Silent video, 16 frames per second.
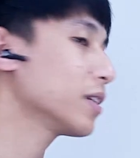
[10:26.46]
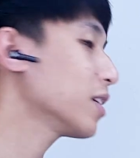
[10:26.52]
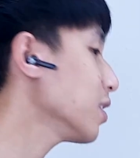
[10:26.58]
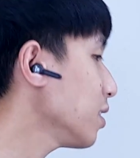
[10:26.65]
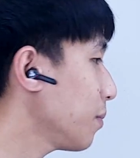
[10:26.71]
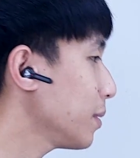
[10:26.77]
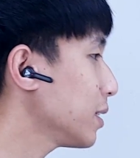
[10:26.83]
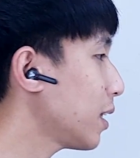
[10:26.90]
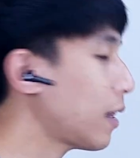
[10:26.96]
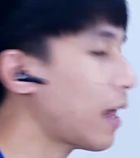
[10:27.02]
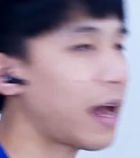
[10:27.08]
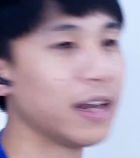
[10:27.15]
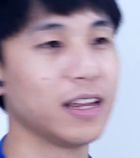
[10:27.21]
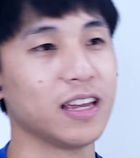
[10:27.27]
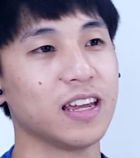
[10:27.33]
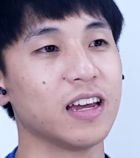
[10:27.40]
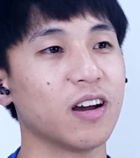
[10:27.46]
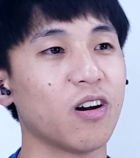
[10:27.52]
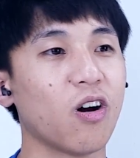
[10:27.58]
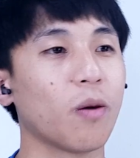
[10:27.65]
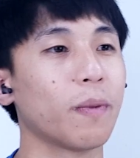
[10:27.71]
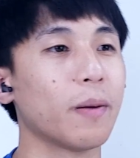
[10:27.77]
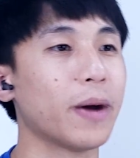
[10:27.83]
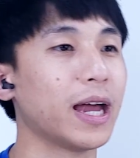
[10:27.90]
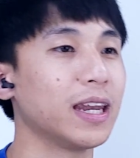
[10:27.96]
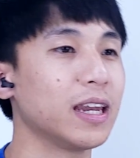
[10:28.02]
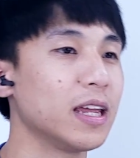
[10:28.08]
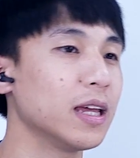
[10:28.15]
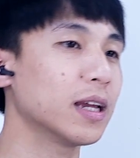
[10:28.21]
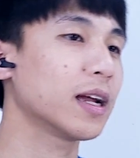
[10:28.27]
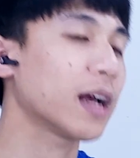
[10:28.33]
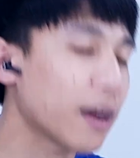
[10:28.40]
นก็จะเป็นสไตล์นี้ออกประมาณนี้
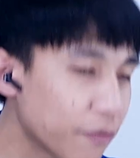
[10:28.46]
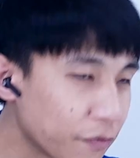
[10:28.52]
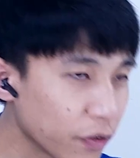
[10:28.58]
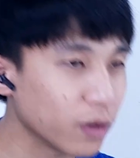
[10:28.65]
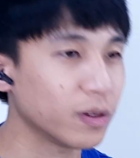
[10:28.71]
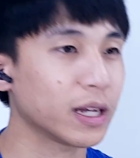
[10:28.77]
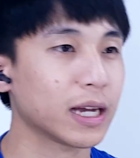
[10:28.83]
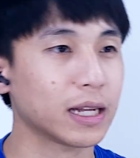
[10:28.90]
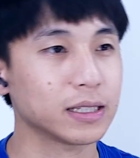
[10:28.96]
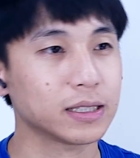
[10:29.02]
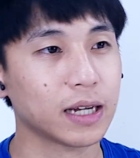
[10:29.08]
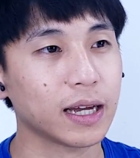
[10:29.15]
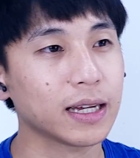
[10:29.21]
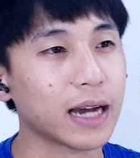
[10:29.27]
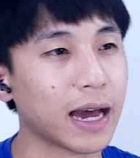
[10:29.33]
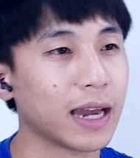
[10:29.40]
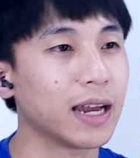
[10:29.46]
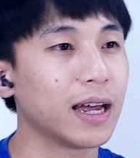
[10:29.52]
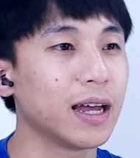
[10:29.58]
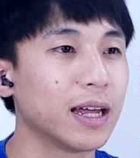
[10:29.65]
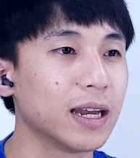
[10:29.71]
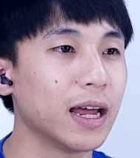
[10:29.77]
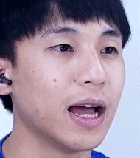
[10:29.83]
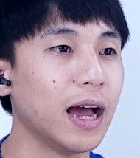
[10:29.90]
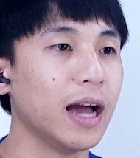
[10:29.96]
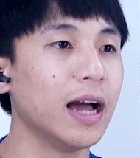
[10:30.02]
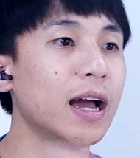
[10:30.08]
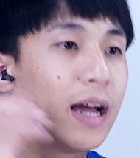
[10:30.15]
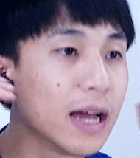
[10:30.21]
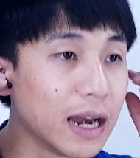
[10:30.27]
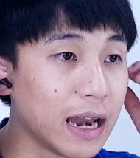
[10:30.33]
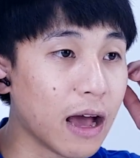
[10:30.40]
นะครับฟิลในการใช้งานนะฮะ
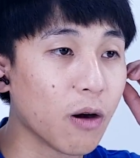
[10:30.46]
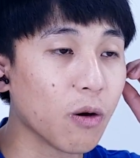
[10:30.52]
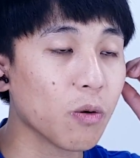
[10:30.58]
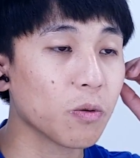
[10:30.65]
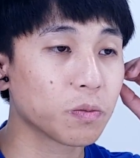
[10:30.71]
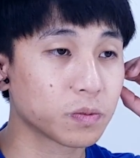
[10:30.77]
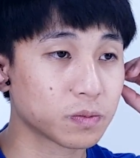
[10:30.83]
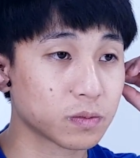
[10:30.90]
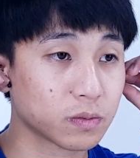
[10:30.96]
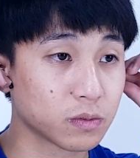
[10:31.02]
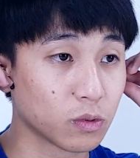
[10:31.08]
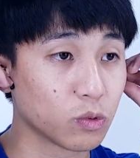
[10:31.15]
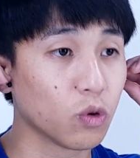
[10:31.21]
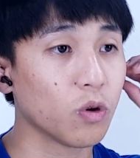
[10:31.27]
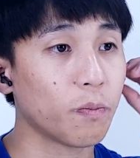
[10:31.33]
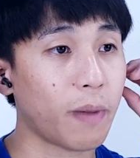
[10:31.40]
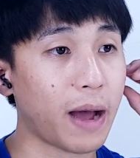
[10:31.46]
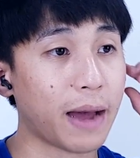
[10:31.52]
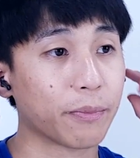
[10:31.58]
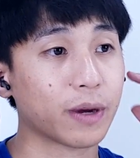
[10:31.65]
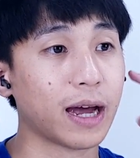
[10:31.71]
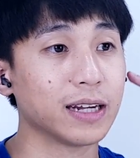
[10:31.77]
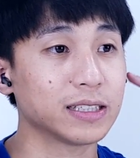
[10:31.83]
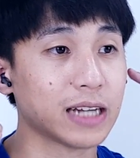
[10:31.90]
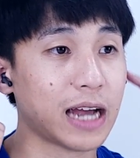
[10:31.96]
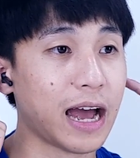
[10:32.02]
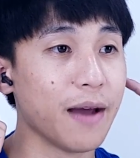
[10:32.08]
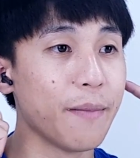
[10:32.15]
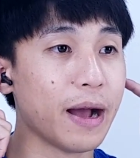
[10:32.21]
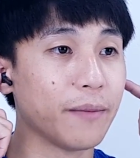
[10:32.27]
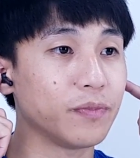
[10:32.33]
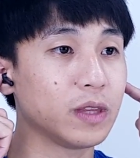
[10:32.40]
แล้วรูปแบบการใช้
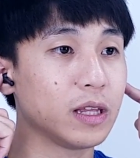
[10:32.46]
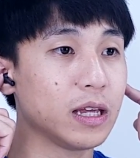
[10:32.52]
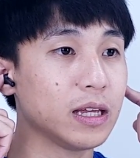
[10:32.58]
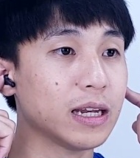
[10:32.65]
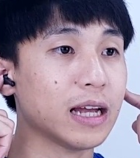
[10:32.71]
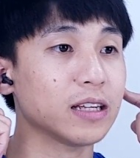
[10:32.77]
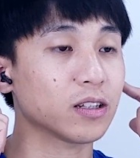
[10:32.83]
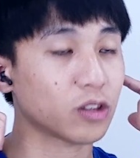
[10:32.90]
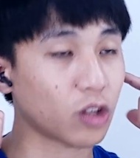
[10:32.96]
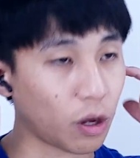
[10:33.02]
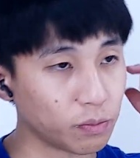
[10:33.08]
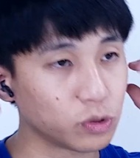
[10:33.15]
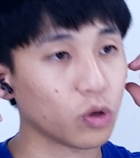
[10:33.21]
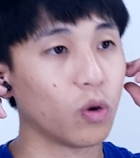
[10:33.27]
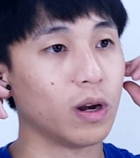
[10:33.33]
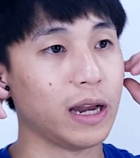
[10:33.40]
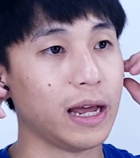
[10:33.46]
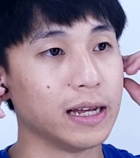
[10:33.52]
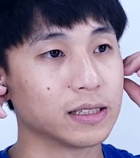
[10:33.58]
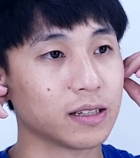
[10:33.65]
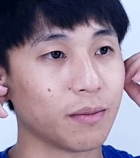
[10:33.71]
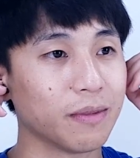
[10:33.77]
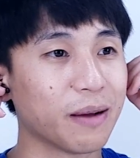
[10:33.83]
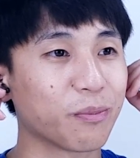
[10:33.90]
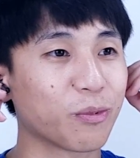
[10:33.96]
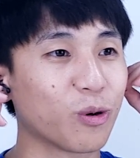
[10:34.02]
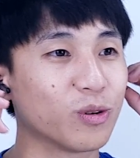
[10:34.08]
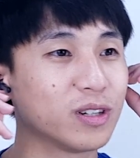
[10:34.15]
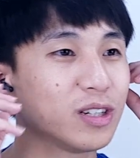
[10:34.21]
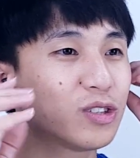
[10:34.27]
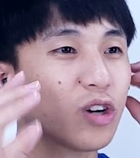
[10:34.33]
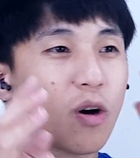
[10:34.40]
แบบนี้น่าจะตอบโจทย์แหละสำหรับคน
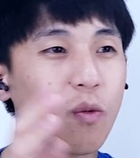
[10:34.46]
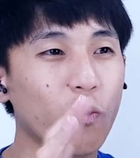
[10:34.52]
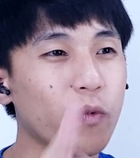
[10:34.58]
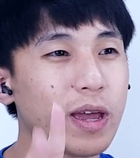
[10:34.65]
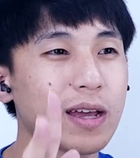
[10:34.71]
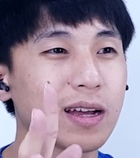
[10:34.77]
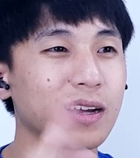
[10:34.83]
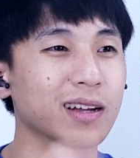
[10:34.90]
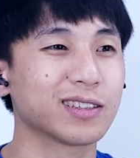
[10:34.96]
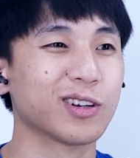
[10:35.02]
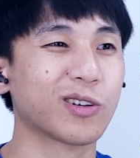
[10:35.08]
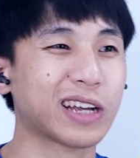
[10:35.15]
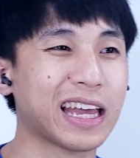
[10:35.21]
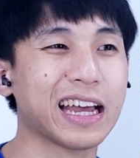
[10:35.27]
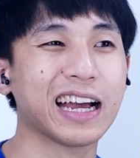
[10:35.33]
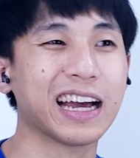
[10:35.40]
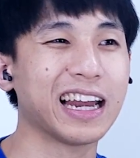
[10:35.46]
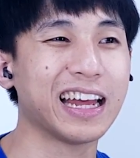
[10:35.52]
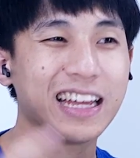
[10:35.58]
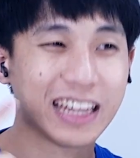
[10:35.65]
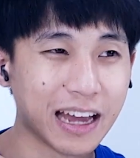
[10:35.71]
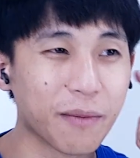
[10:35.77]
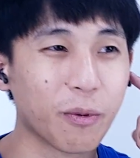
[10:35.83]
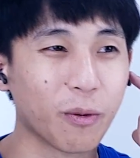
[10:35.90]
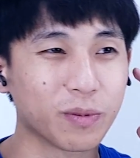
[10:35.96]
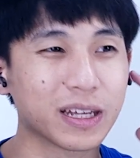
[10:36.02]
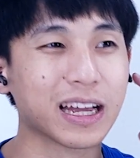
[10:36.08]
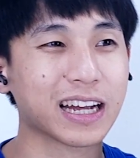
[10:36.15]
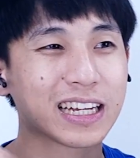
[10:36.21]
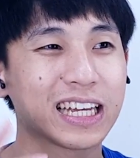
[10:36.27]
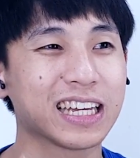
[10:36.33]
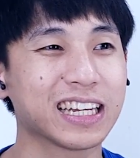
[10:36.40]
ที่ชอบวิ่งจ็อกกิ้งอะไรอย่างเงี้ยผม
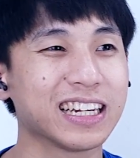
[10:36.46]
ยังคิด